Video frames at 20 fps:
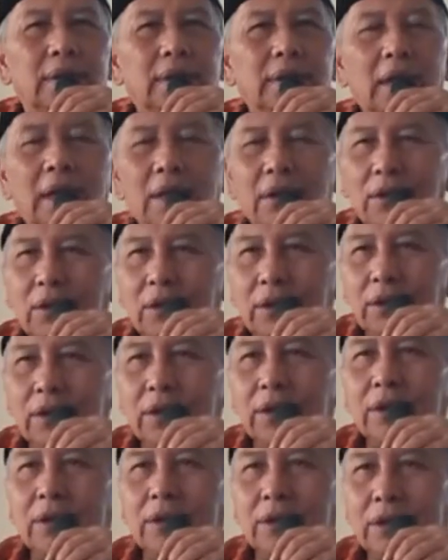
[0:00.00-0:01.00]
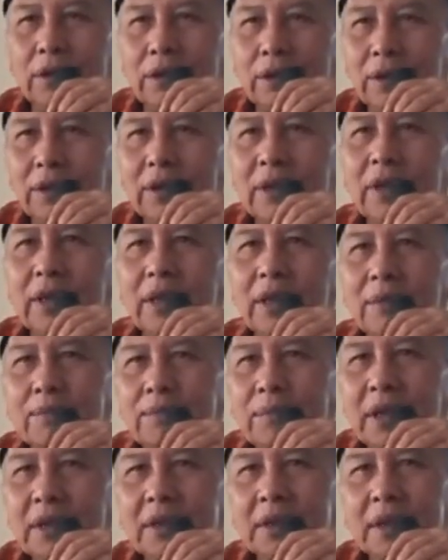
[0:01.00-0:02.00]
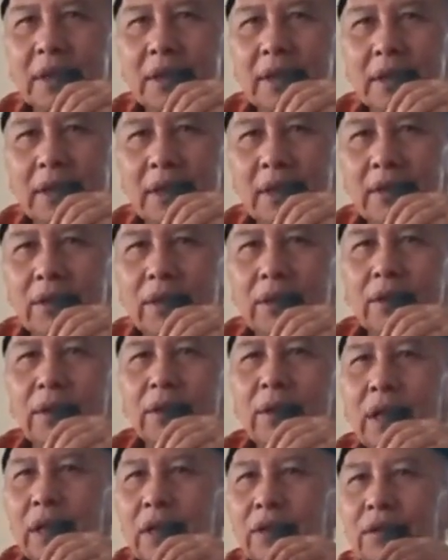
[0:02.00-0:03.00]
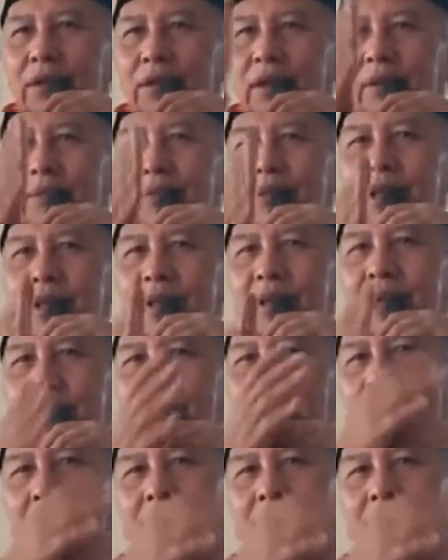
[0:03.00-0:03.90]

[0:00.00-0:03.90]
yang kotor-kotor dilepas karena yang kotor harus terpisah